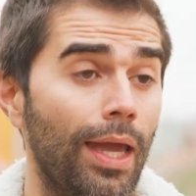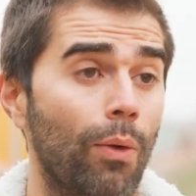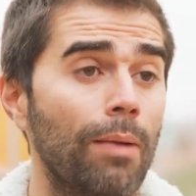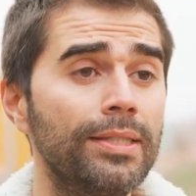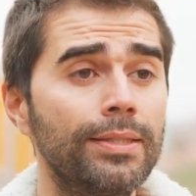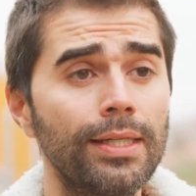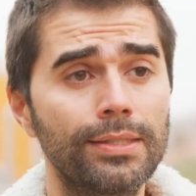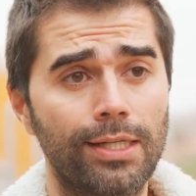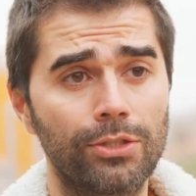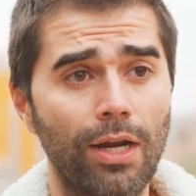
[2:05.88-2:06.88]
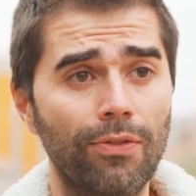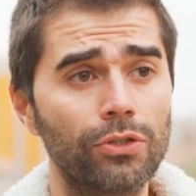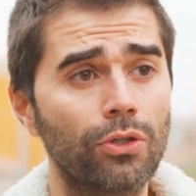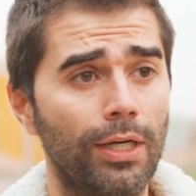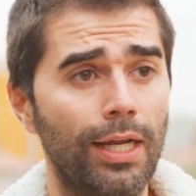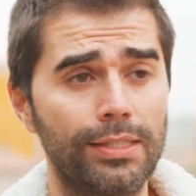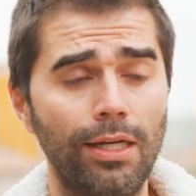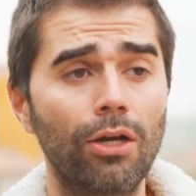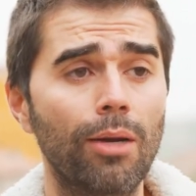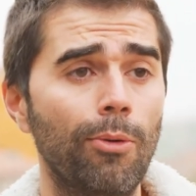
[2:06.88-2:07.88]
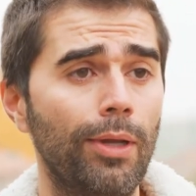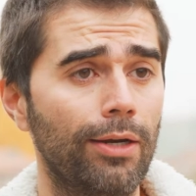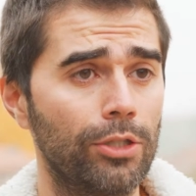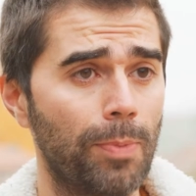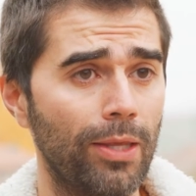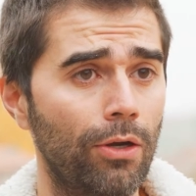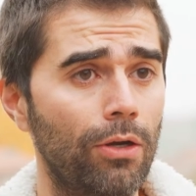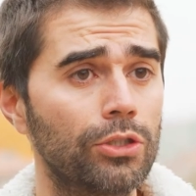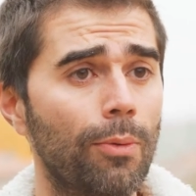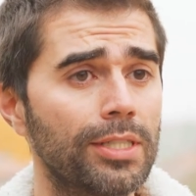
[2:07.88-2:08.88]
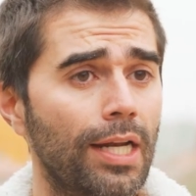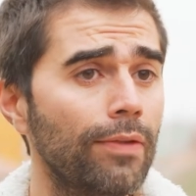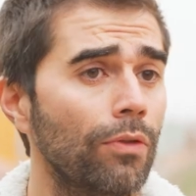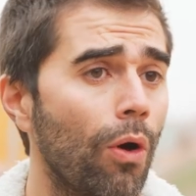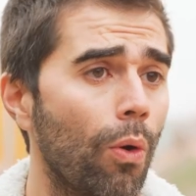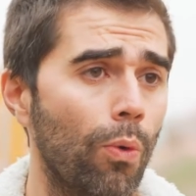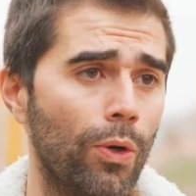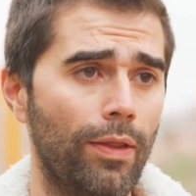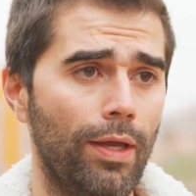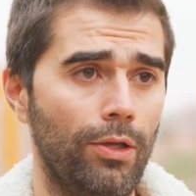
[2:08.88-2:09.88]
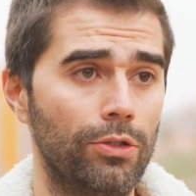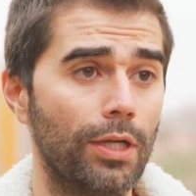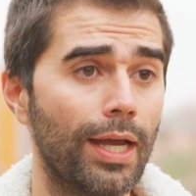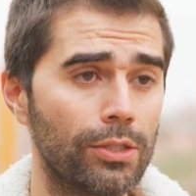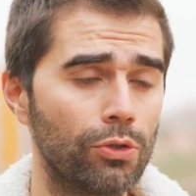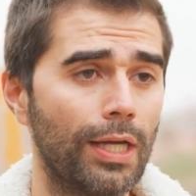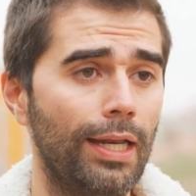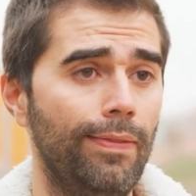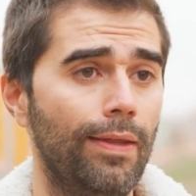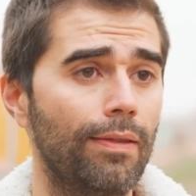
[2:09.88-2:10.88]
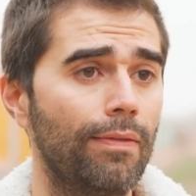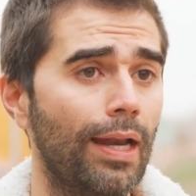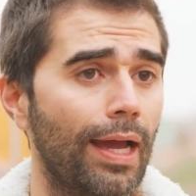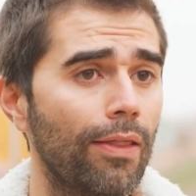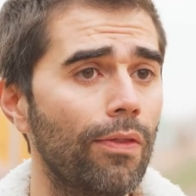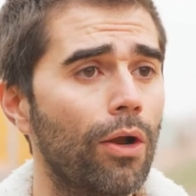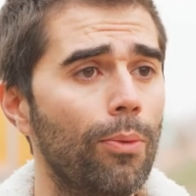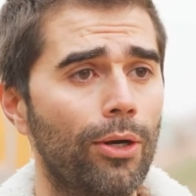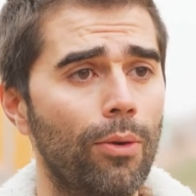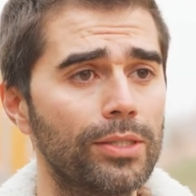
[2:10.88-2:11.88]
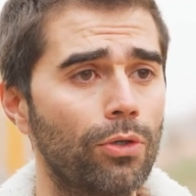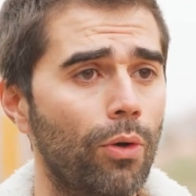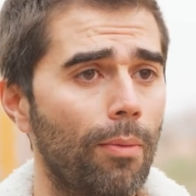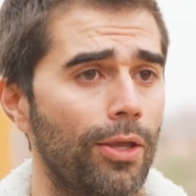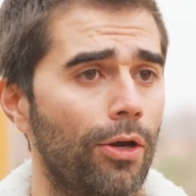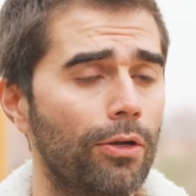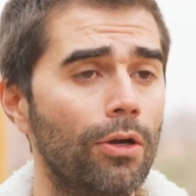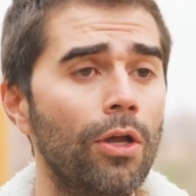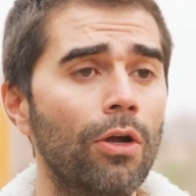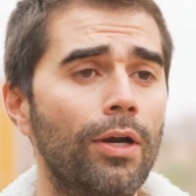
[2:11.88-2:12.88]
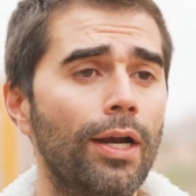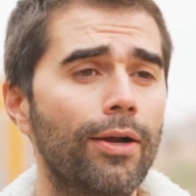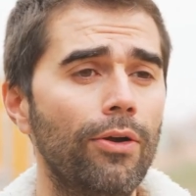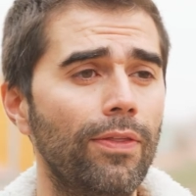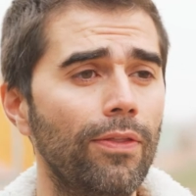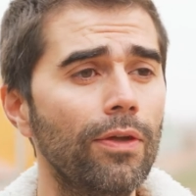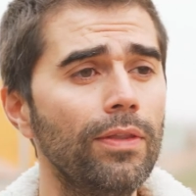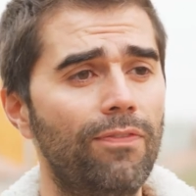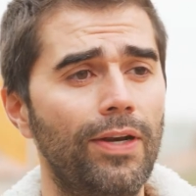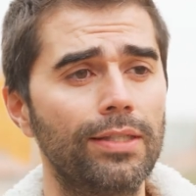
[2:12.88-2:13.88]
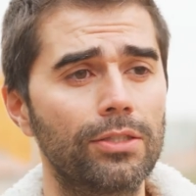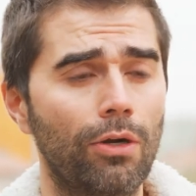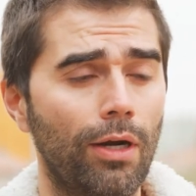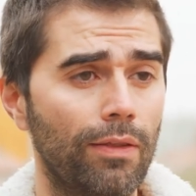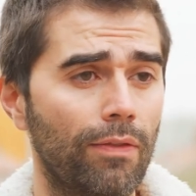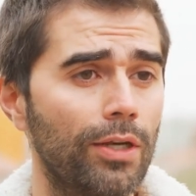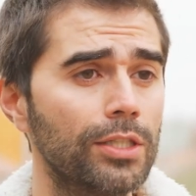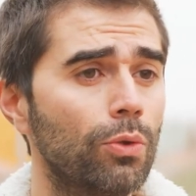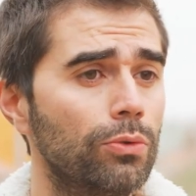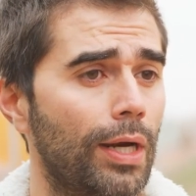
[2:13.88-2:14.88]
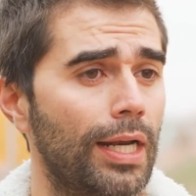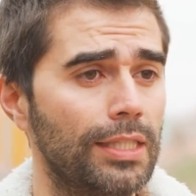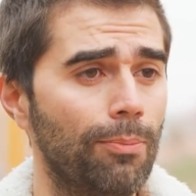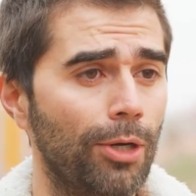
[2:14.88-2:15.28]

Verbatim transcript: Igualmente estrechó lazos con el exilio republicano español, sobresaliendo uno de ellos, Jesús Galíndez, delegado del gobierno vasco en Nueva York, con el que coincidió en diferentes organizaciones culturales y